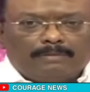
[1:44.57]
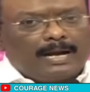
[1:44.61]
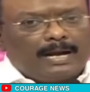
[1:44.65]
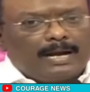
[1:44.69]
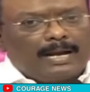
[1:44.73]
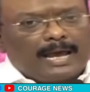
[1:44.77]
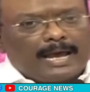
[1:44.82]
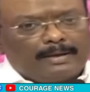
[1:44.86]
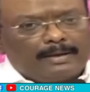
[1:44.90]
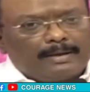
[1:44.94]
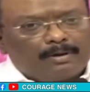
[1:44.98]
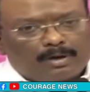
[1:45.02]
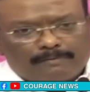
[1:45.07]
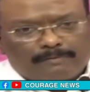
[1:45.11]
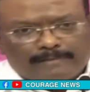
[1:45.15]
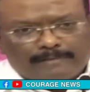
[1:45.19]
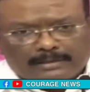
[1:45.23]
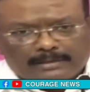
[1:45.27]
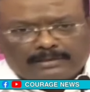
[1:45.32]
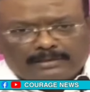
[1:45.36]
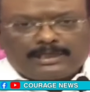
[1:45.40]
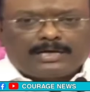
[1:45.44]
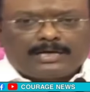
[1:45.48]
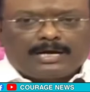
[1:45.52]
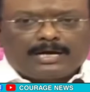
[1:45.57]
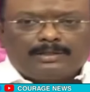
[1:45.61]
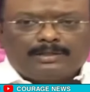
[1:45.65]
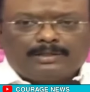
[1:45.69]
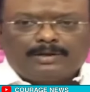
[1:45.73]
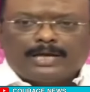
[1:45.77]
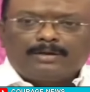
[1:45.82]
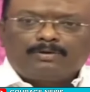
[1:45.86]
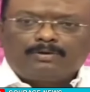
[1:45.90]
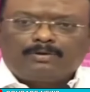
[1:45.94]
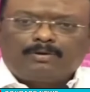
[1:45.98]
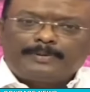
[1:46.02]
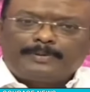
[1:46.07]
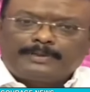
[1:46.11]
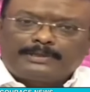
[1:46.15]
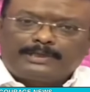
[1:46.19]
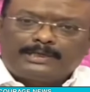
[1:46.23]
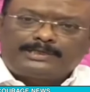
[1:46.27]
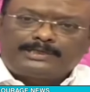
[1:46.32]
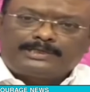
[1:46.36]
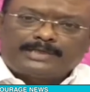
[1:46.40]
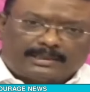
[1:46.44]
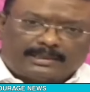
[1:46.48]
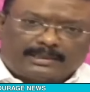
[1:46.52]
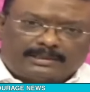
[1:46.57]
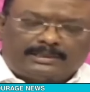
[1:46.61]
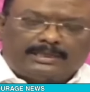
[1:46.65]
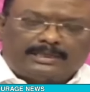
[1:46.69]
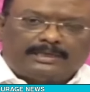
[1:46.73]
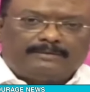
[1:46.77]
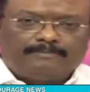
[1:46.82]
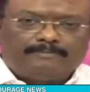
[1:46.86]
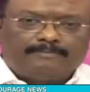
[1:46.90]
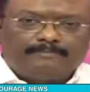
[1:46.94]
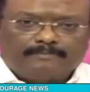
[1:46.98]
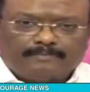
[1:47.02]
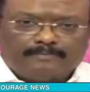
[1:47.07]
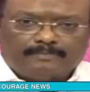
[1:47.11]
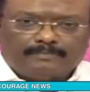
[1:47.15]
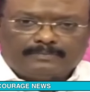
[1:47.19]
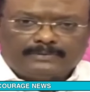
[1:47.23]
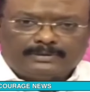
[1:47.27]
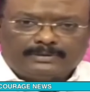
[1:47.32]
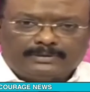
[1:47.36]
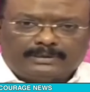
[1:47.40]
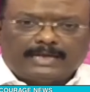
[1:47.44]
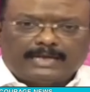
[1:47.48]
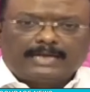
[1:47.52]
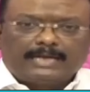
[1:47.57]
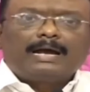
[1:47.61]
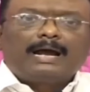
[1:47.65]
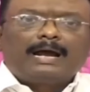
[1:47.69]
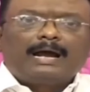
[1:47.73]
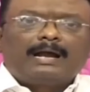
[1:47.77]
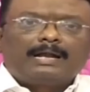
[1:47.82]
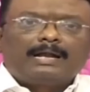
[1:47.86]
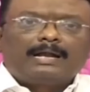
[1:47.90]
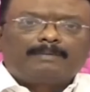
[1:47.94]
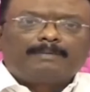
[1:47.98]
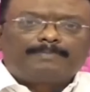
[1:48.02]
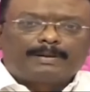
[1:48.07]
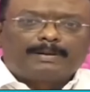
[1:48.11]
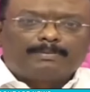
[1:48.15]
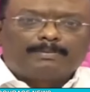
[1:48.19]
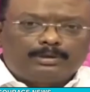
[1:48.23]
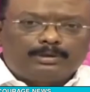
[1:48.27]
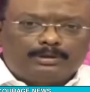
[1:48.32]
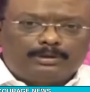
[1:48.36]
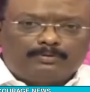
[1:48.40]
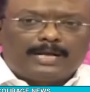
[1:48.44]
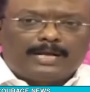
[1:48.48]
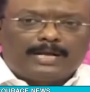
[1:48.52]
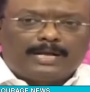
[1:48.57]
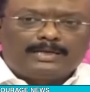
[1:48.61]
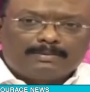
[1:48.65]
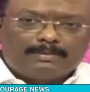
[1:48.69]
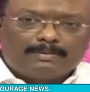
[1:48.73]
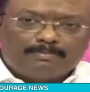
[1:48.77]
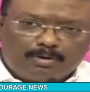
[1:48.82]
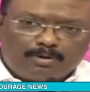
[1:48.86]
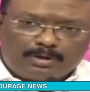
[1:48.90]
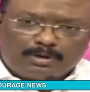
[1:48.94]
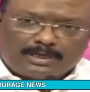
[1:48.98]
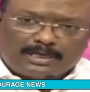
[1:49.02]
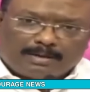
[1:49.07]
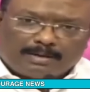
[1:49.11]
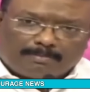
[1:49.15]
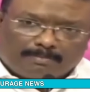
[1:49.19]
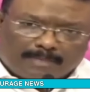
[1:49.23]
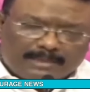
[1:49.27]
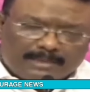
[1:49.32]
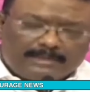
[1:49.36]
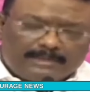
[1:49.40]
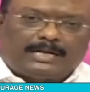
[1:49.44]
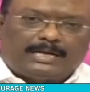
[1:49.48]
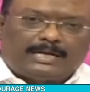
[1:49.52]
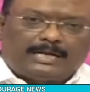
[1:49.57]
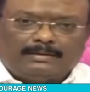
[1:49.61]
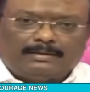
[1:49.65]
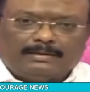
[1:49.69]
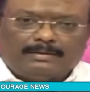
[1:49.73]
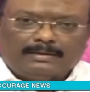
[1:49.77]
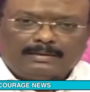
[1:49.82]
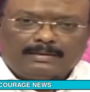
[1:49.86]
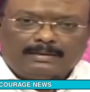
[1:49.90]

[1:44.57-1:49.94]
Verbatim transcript: ఇవాళ ఆయన ఒక వ్యక్తి కాదు ఆయన ఒక పెద్ద శక్తి తెలంగాణ ప్రభుత్వానికి ముఖ్యమంత్రి